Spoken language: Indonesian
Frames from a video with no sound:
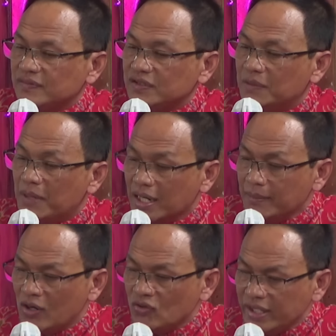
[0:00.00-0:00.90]
Bagi
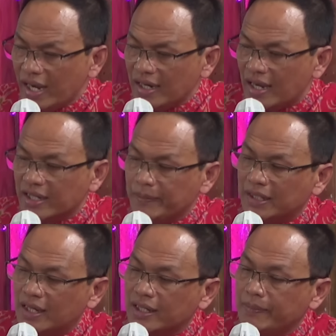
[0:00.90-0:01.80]
manusia ada
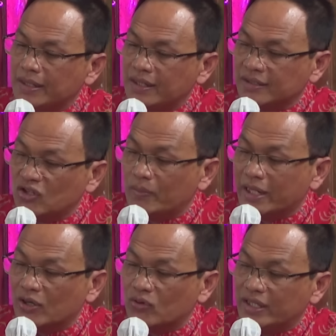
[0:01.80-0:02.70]
akibat-akibat yang selalu
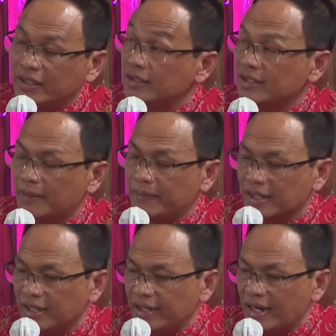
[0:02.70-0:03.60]
mengikutinya secara
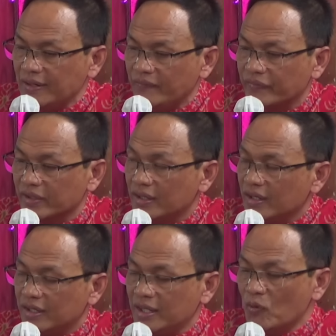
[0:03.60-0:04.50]
bergiliran
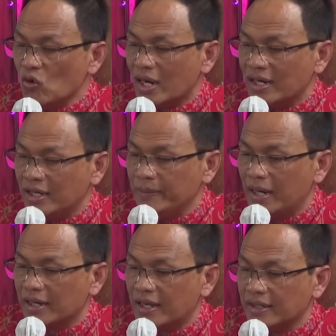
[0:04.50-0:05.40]
di muka dan di
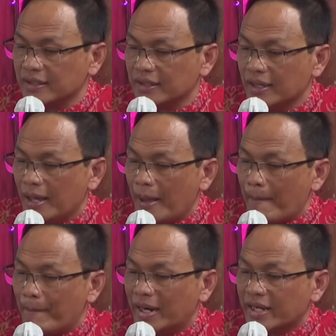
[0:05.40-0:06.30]
belakangnya.
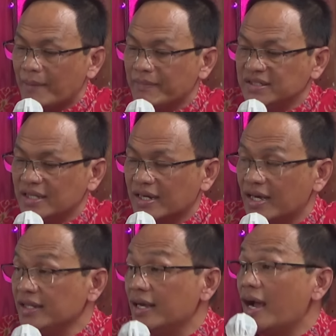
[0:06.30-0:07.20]
Mereka
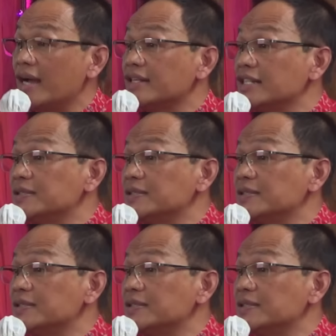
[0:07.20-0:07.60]
menjaganya atas